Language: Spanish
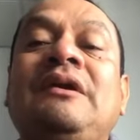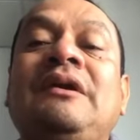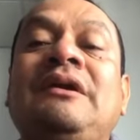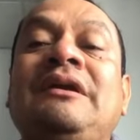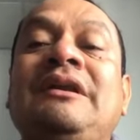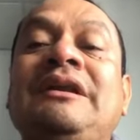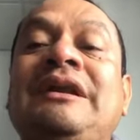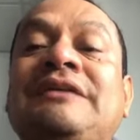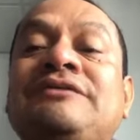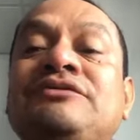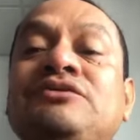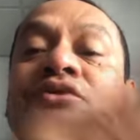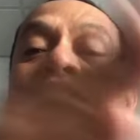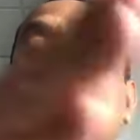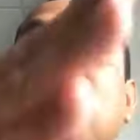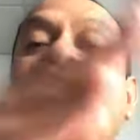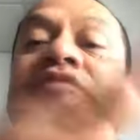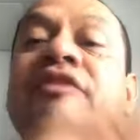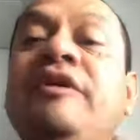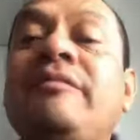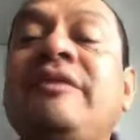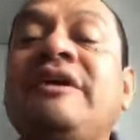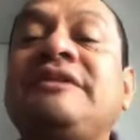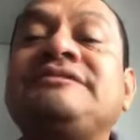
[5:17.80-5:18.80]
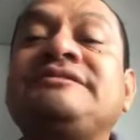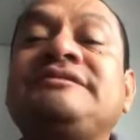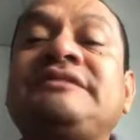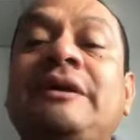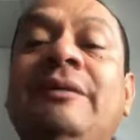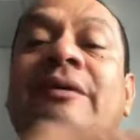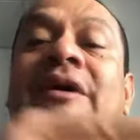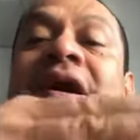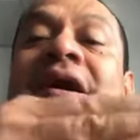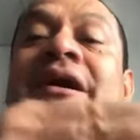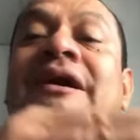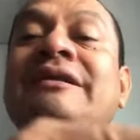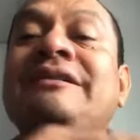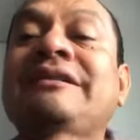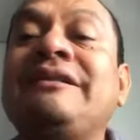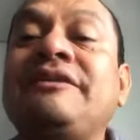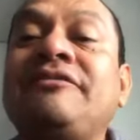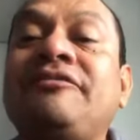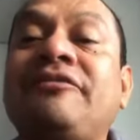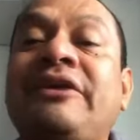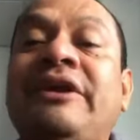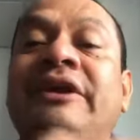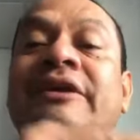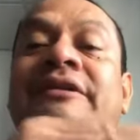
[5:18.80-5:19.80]
las dos fibras trabajan
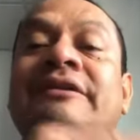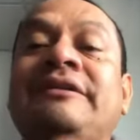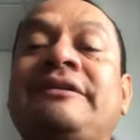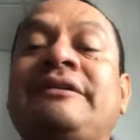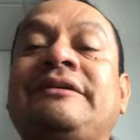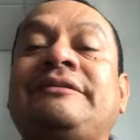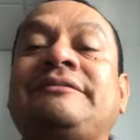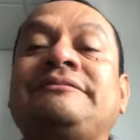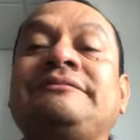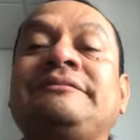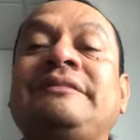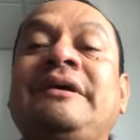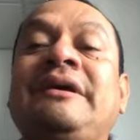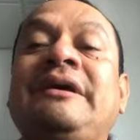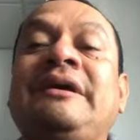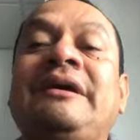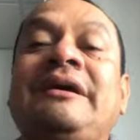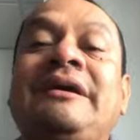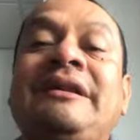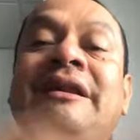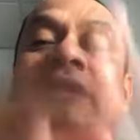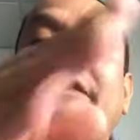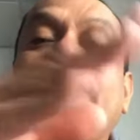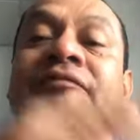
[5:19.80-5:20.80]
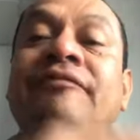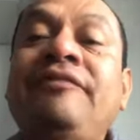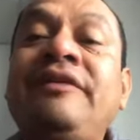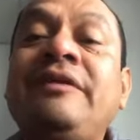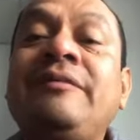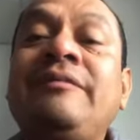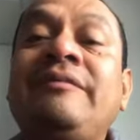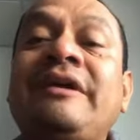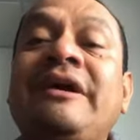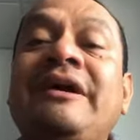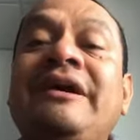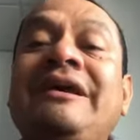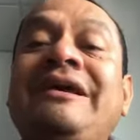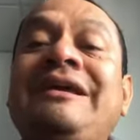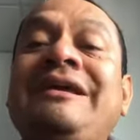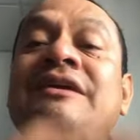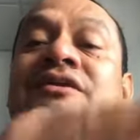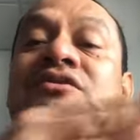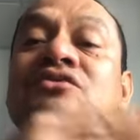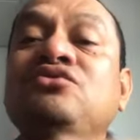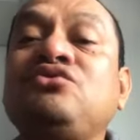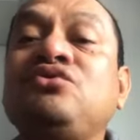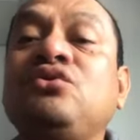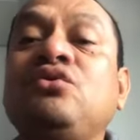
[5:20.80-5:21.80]
diferente. La fibra
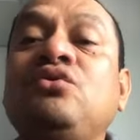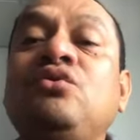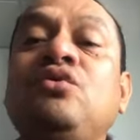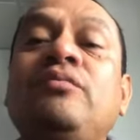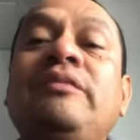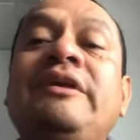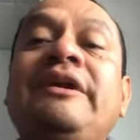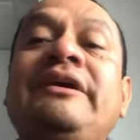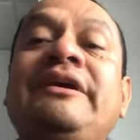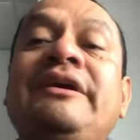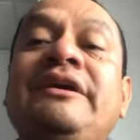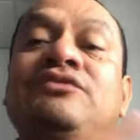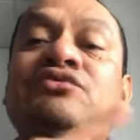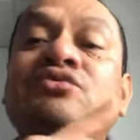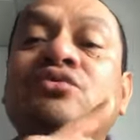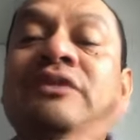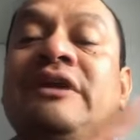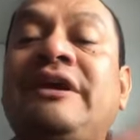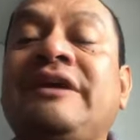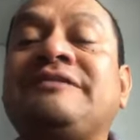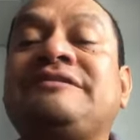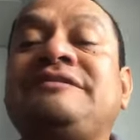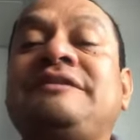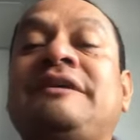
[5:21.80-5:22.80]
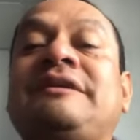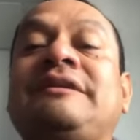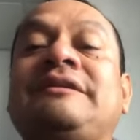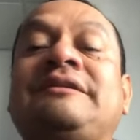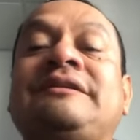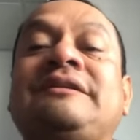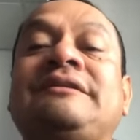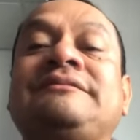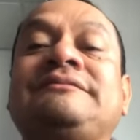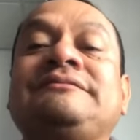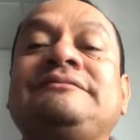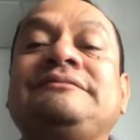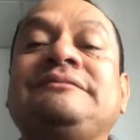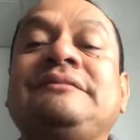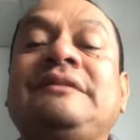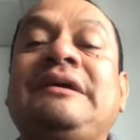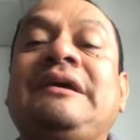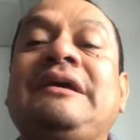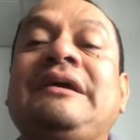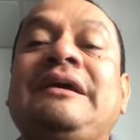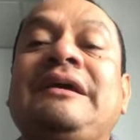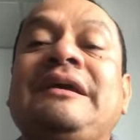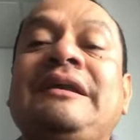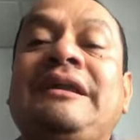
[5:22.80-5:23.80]
insoluble es un laxante.
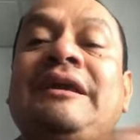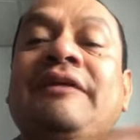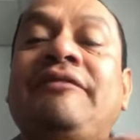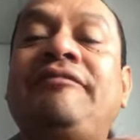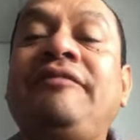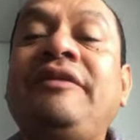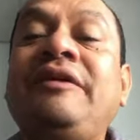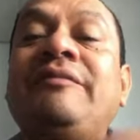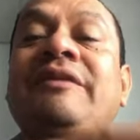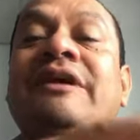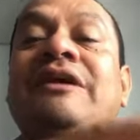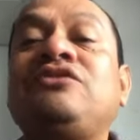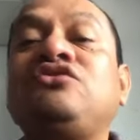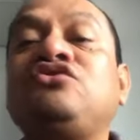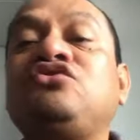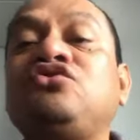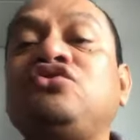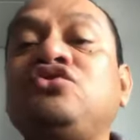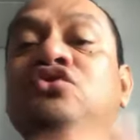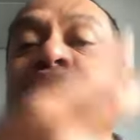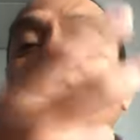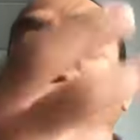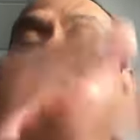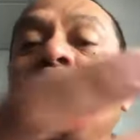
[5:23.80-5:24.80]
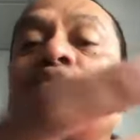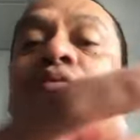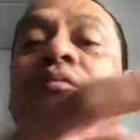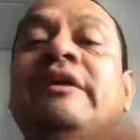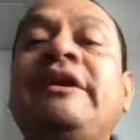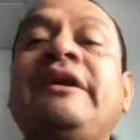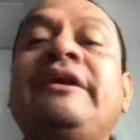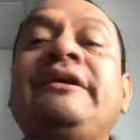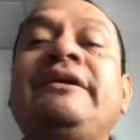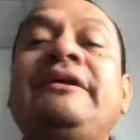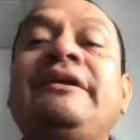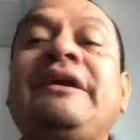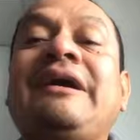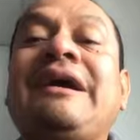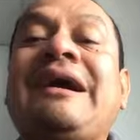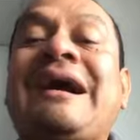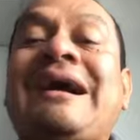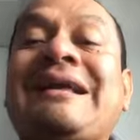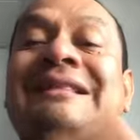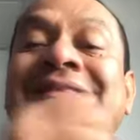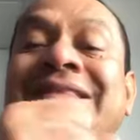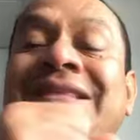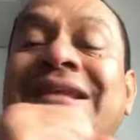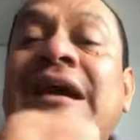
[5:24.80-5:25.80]
La fibra soluble
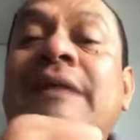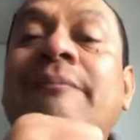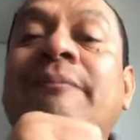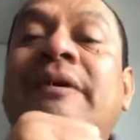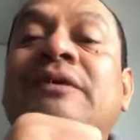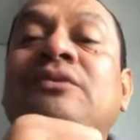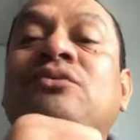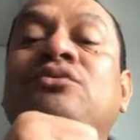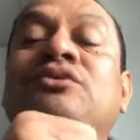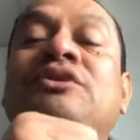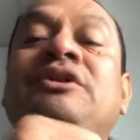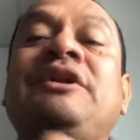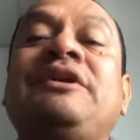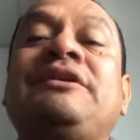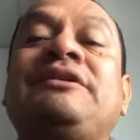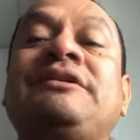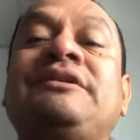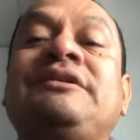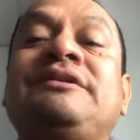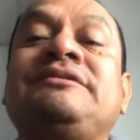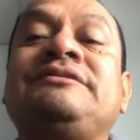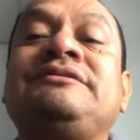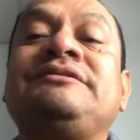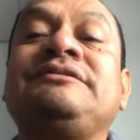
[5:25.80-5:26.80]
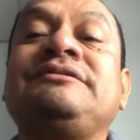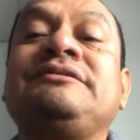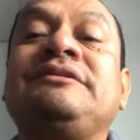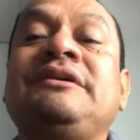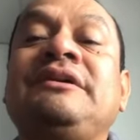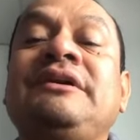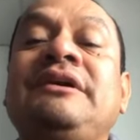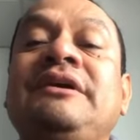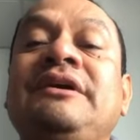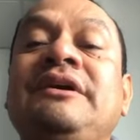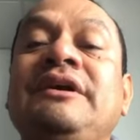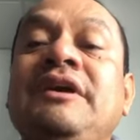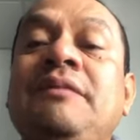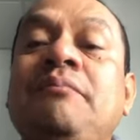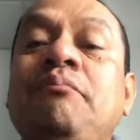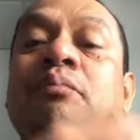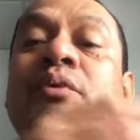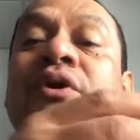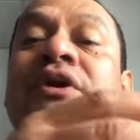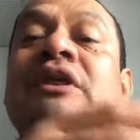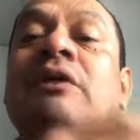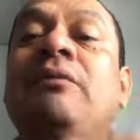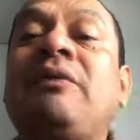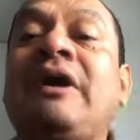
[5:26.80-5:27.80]
atrapa nutrientes y
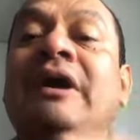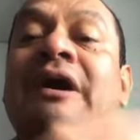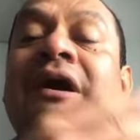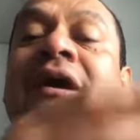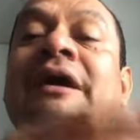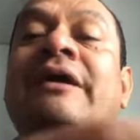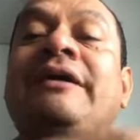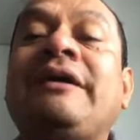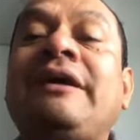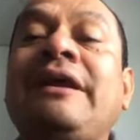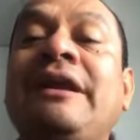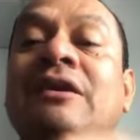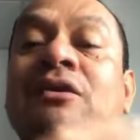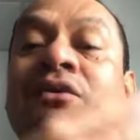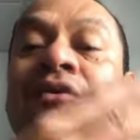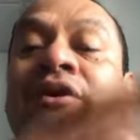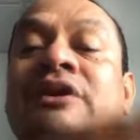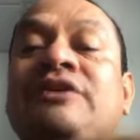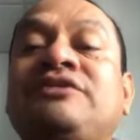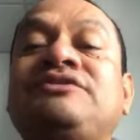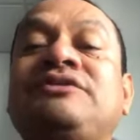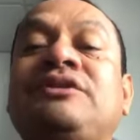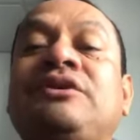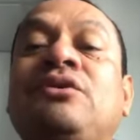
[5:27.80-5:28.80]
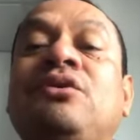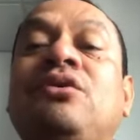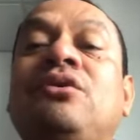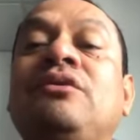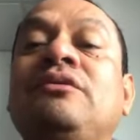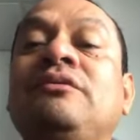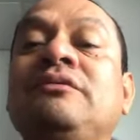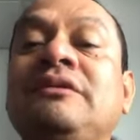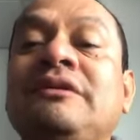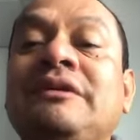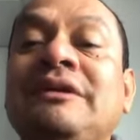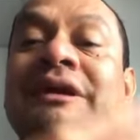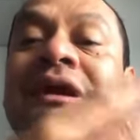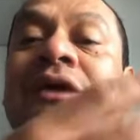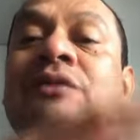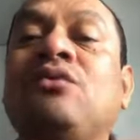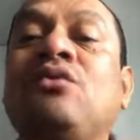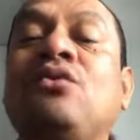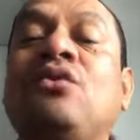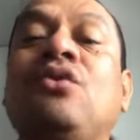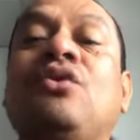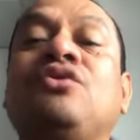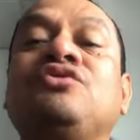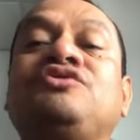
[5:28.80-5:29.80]
puede bajar el colesterol, la
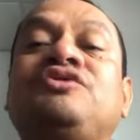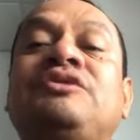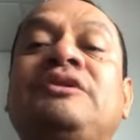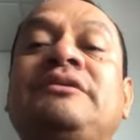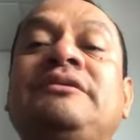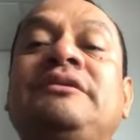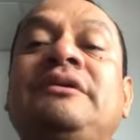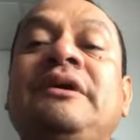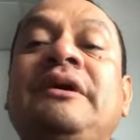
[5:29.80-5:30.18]
glucosa,